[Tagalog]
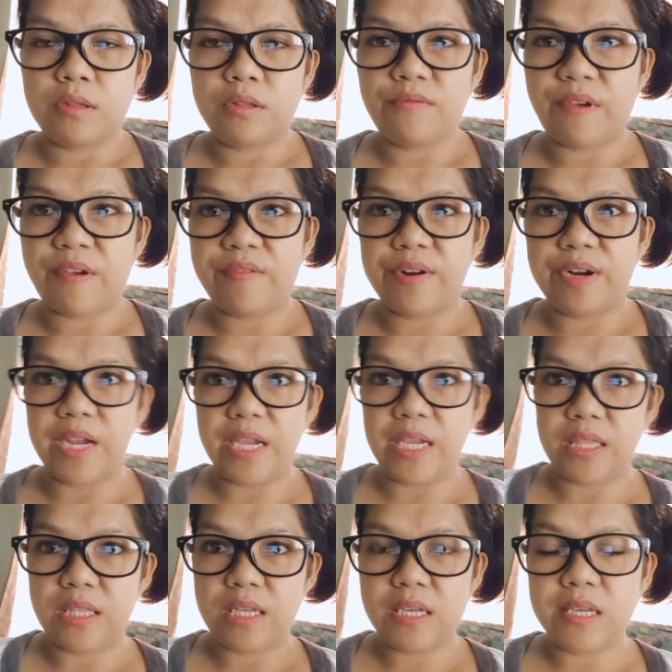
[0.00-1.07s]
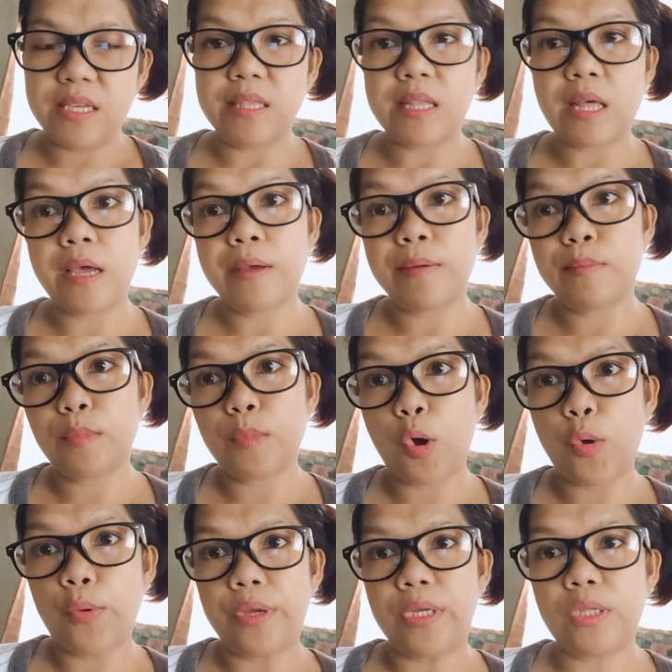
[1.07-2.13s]
November 18 I am
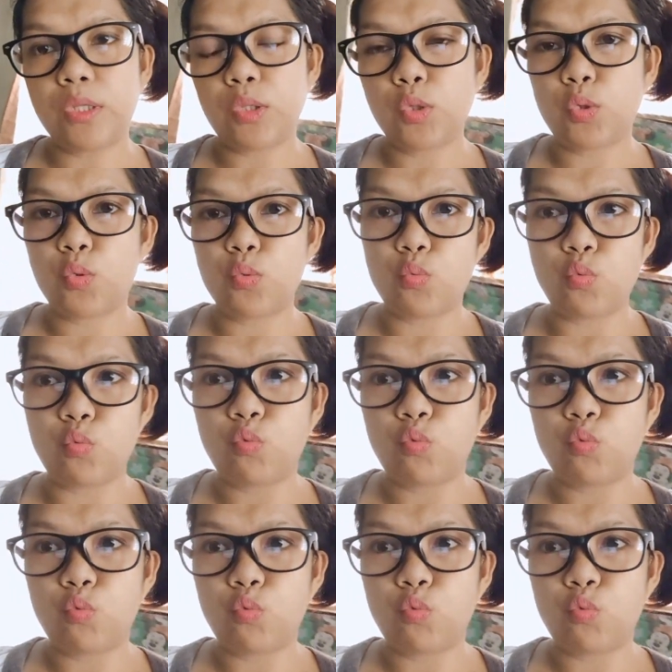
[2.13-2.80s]
going to